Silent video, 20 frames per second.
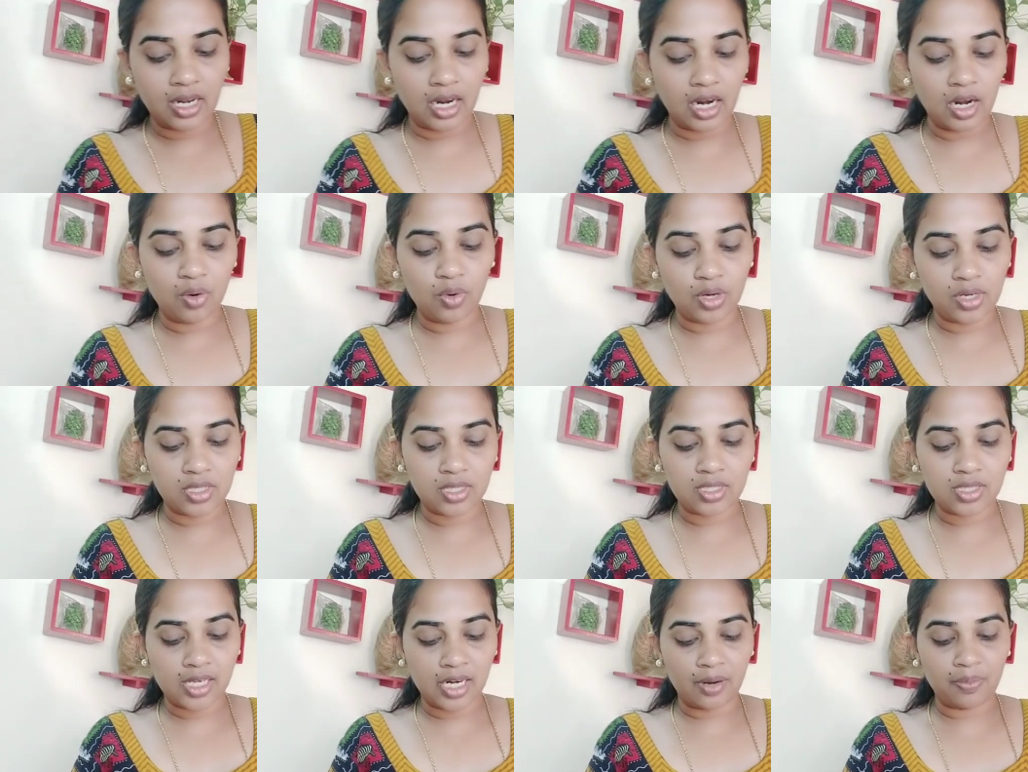நல்லா
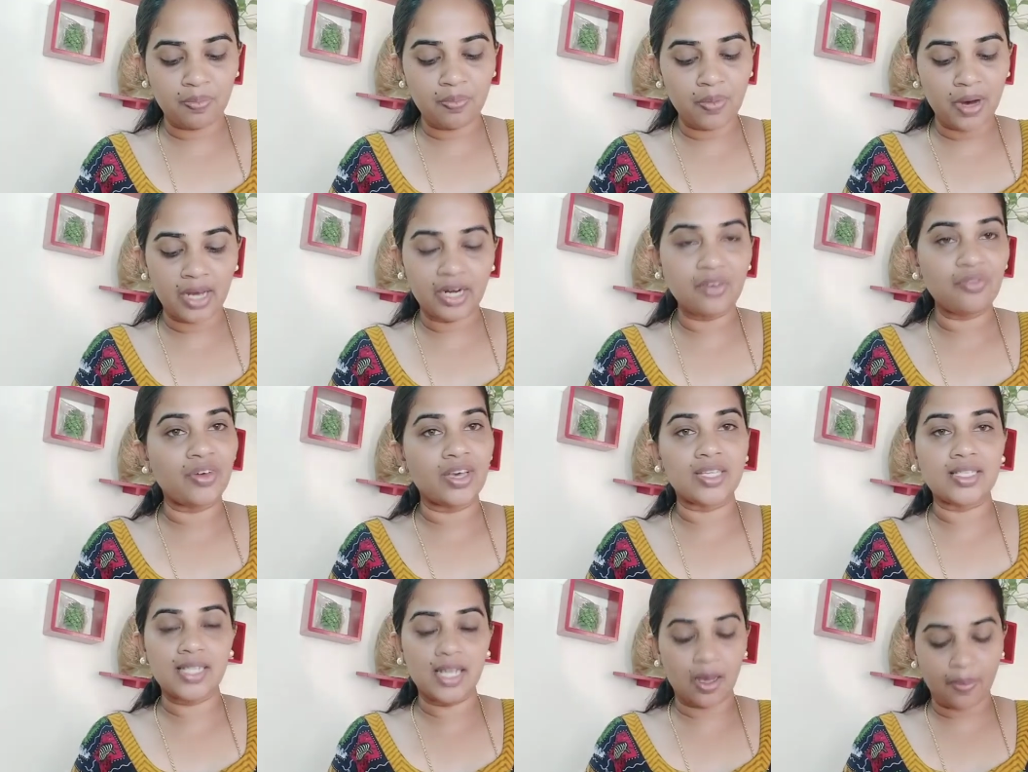ஒரு ஸ்க்ரப் மாதிரி
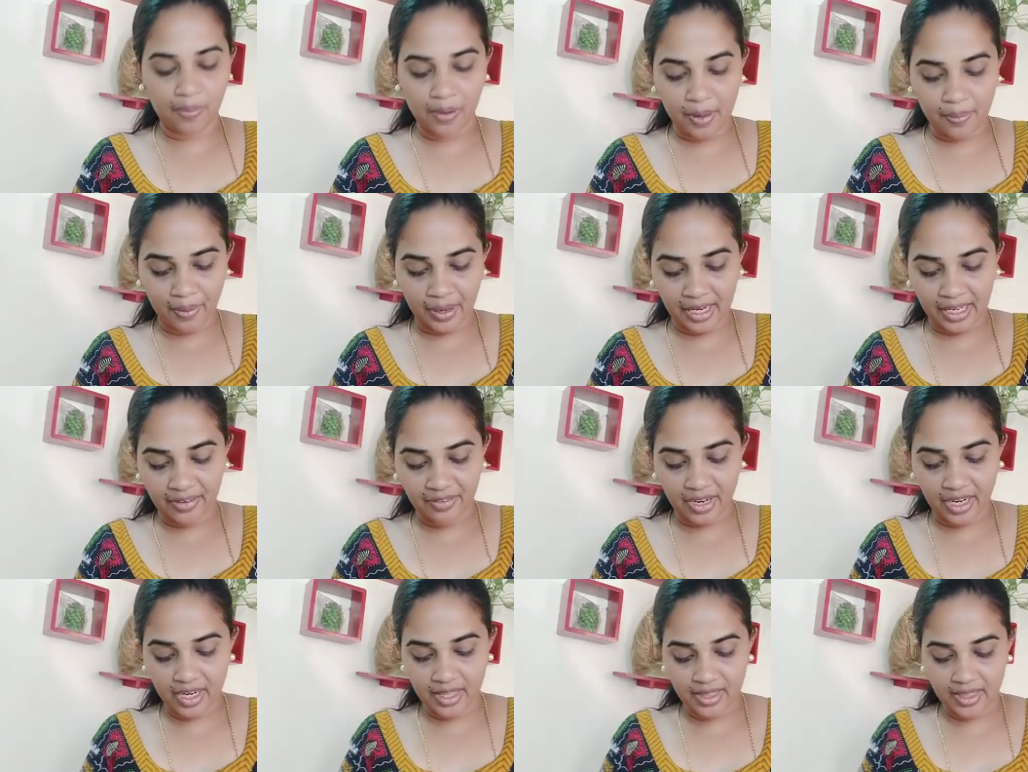ஃபேஸில் அப்ளை
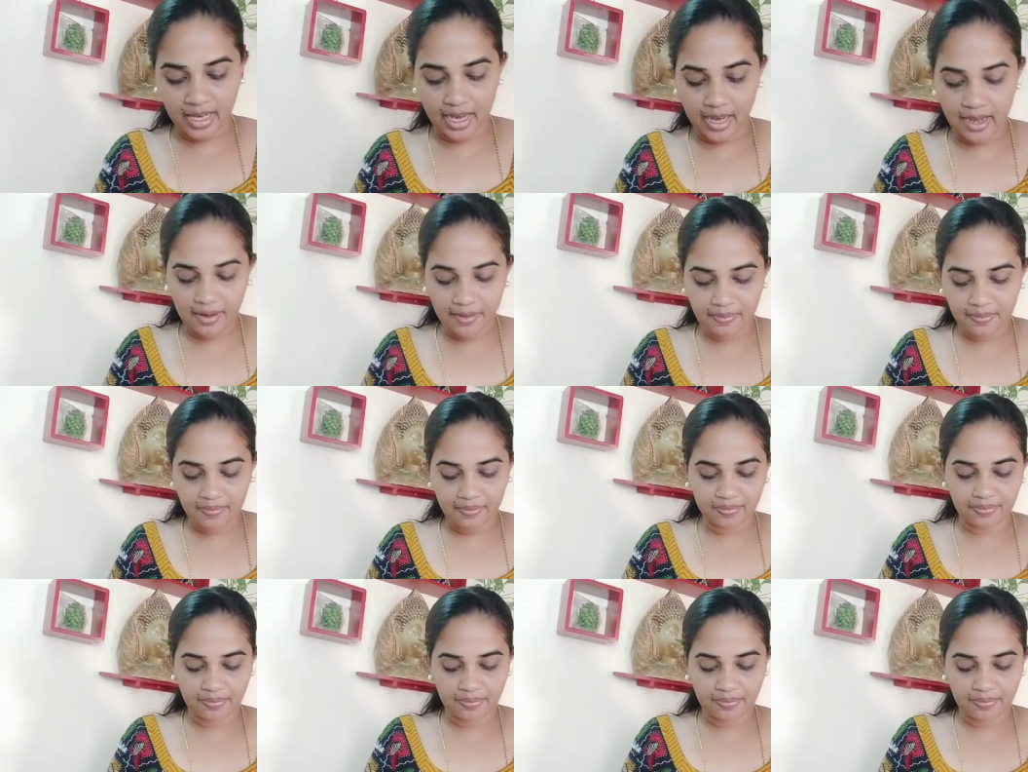பண்ணிக்க வேண்டியது தான்